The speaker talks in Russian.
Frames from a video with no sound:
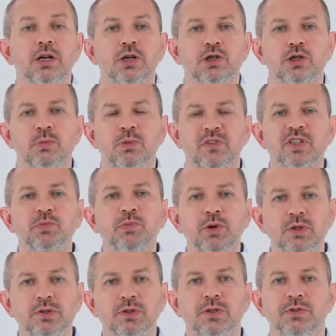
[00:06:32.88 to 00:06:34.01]
Чтобы
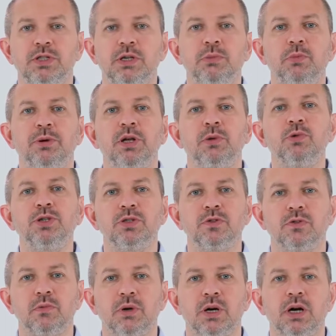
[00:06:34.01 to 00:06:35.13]
воспользоваться всеми
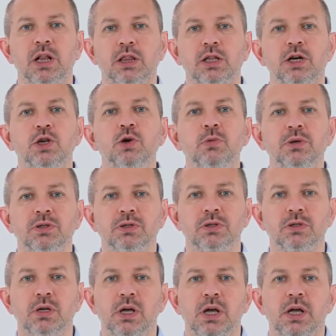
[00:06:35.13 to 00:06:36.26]
преимуществами карты Humans,
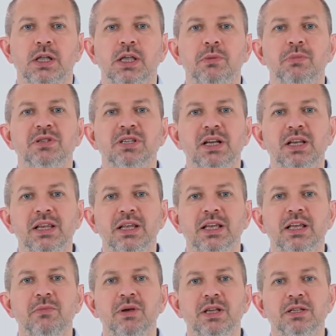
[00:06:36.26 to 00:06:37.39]
не обязательно
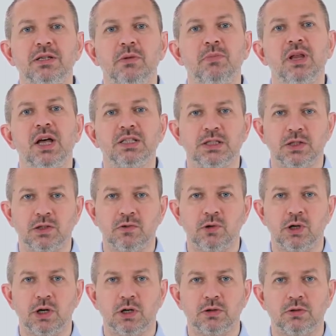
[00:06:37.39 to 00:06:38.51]
иметь пластиковую
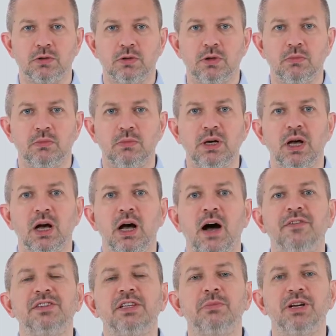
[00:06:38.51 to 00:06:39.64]
карту. Мы
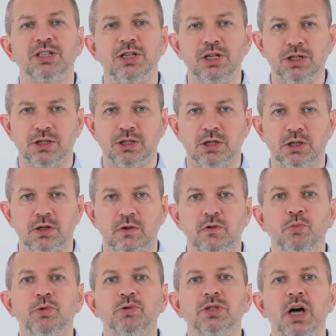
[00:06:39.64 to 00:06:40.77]
автоматически
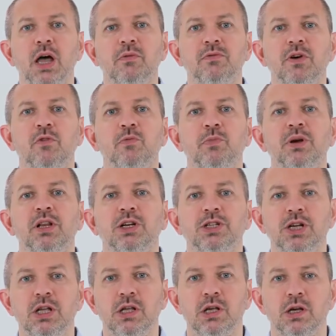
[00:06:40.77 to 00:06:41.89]
выпускаем вам в
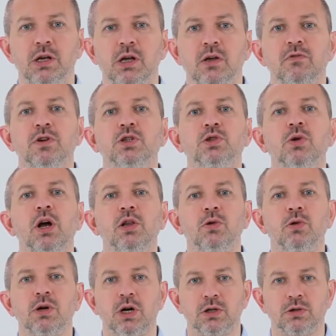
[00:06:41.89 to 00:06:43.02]
приложении
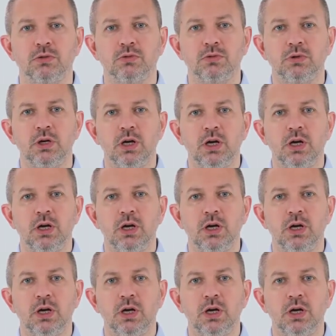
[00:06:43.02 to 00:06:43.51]
виртуальную карту,